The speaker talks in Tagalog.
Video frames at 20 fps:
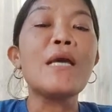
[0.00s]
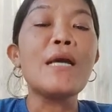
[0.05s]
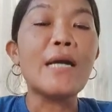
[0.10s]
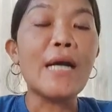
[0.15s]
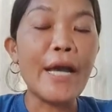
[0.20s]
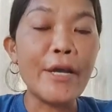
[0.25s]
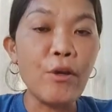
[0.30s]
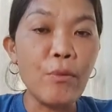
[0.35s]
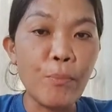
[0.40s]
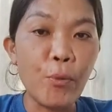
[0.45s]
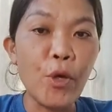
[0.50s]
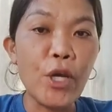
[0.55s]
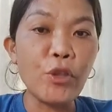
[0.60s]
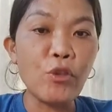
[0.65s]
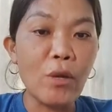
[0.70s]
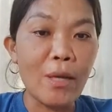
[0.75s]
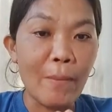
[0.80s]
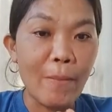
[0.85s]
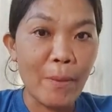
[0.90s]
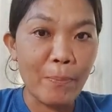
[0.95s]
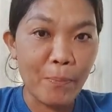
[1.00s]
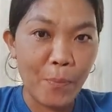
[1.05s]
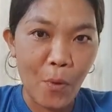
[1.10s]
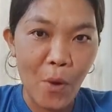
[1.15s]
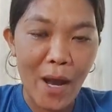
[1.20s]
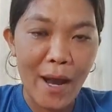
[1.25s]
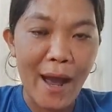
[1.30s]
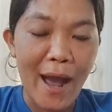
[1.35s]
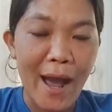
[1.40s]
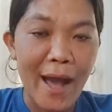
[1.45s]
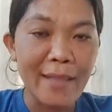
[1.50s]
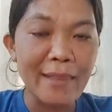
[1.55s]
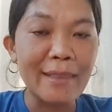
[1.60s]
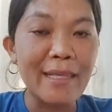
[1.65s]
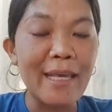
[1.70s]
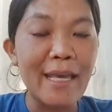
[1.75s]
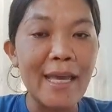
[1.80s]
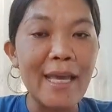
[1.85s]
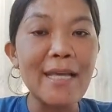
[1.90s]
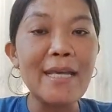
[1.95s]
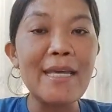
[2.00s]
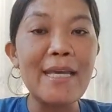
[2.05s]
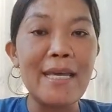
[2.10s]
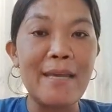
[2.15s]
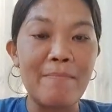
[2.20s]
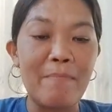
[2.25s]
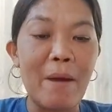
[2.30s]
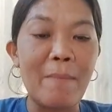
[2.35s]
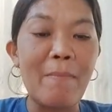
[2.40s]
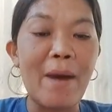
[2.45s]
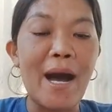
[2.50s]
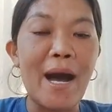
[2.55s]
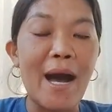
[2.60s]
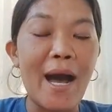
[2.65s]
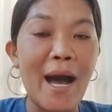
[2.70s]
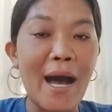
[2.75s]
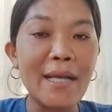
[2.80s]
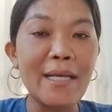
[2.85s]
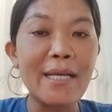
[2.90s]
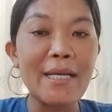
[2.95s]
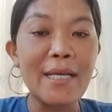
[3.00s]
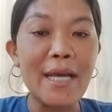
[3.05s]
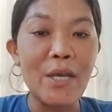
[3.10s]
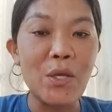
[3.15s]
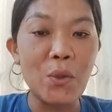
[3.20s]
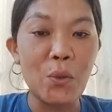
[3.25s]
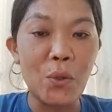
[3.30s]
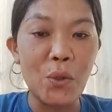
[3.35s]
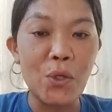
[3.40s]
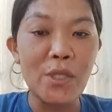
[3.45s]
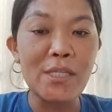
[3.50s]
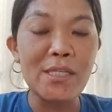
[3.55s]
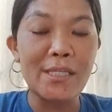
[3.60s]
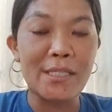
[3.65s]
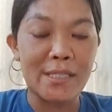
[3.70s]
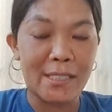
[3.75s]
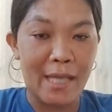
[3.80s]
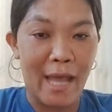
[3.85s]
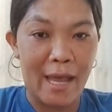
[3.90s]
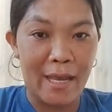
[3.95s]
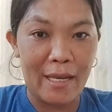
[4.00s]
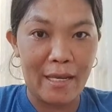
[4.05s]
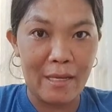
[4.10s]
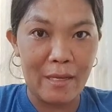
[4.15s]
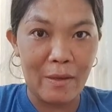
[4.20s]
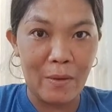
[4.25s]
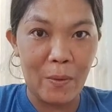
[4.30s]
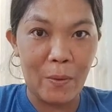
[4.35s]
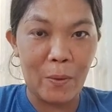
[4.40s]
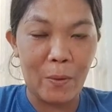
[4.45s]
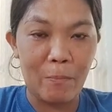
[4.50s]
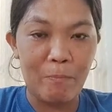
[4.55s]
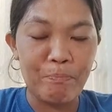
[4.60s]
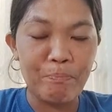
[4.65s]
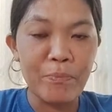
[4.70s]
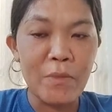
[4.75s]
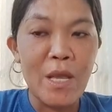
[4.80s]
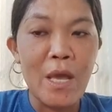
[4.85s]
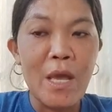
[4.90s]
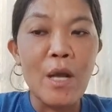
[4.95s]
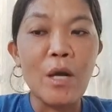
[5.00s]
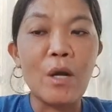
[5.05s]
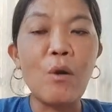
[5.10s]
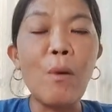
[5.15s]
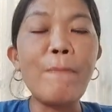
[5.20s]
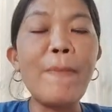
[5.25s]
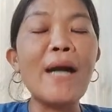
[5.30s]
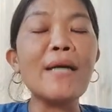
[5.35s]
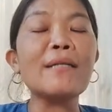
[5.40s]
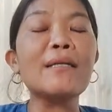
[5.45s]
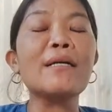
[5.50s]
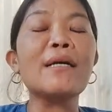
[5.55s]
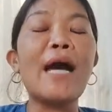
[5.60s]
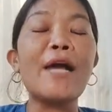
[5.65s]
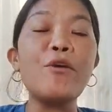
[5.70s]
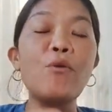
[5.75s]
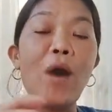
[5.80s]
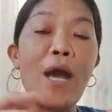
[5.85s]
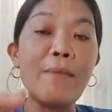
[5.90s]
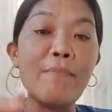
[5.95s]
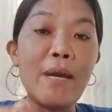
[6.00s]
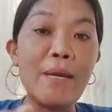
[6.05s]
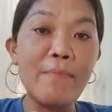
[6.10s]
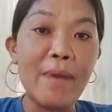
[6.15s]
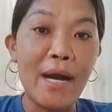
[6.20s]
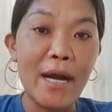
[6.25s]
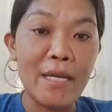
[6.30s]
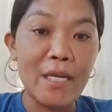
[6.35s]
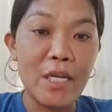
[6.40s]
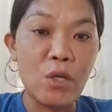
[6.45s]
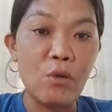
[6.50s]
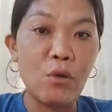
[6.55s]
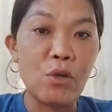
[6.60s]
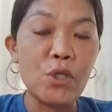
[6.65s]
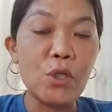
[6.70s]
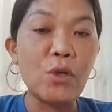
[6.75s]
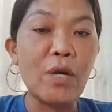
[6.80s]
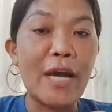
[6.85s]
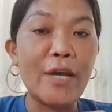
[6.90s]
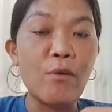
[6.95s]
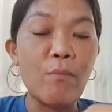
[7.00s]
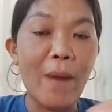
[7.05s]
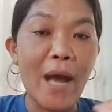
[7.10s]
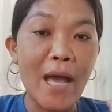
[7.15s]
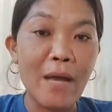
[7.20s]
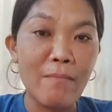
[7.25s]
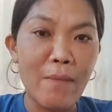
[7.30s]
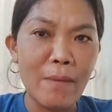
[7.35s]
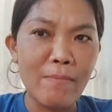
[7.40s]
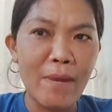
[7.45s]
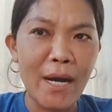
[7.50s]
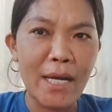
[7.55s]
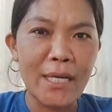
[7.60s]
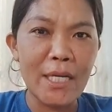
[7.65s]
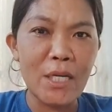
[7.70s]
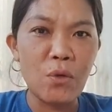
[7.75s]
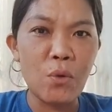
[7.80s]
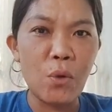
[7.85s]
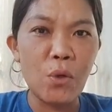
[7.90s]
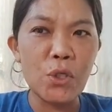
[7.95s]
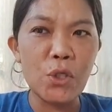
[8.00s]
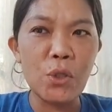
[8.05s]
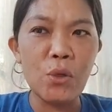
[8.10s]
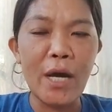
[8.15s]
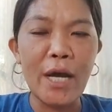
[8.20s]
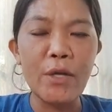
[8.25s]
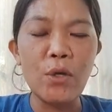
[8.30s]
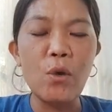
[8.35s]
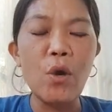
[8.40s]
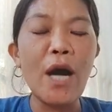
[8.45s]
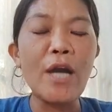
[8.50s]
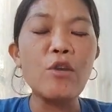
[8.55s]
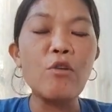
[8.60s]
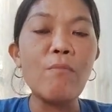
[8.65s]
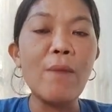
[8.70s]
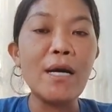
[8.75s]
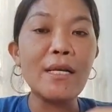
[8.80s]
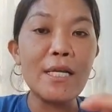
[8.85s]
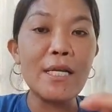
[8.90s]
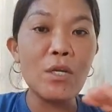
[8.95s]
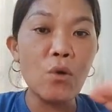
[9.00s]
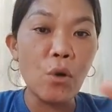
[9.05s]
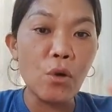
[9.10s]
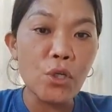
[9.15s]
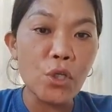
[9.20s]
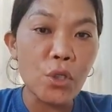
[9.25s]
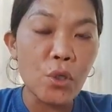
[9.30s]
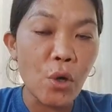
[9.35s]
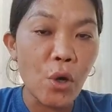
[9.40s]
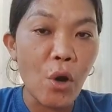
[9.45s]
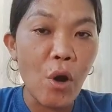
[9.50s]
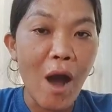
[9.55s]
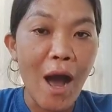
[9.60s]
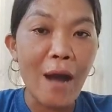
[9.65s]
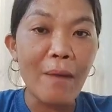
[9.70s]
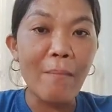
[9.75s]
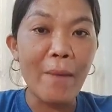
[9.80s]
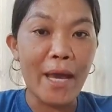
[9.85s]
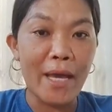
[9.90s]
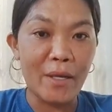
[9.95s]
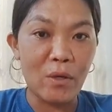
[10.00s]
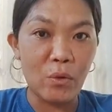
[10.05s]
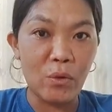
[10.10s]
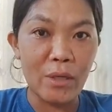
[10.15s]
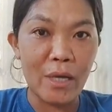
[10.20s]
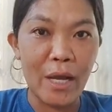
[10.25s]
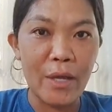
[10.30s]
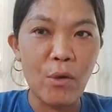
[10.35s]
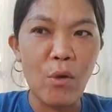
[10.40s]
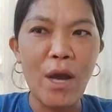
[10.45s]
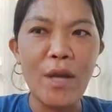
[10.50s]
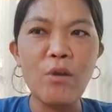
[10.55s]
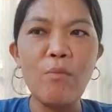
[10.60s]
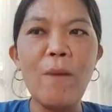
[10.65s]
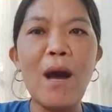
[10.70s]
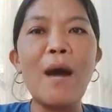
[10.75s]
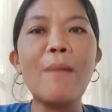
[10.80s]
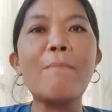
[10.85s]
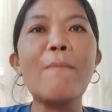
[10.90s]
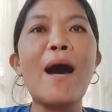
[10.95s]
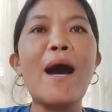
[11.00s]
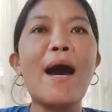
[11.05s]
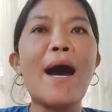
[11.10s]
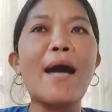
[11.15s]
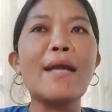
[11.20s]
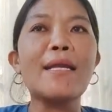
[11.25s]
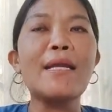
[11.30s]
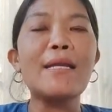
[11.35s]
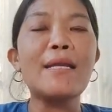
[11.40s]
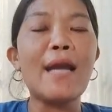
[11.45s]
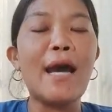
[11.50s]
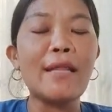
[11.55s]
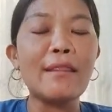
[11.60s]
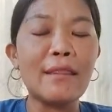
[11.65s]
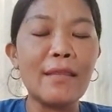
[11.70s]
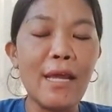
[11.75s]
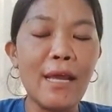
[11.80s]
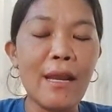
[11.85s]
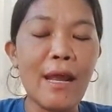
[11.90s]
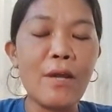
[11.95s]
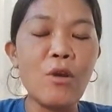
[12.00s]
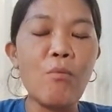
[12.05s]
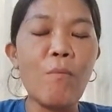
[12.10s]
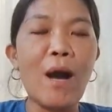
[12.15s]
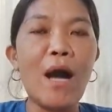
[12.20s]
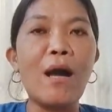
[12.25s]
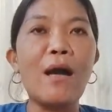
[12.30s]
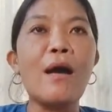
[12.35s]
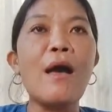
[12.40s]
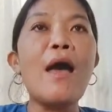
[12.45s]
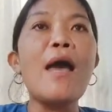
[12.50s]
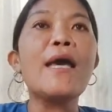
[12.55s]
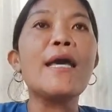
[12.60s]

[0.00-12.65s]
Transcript: Ngayon po ito naman po ang ating ibabahagi ngayon sa inyo. Kapag kayo ay may mga negosyo, kayo ba ay may mga negosyo, kayo anumang negosyo ang mayroon kayo, ano ba ang maari natin, ano ba ang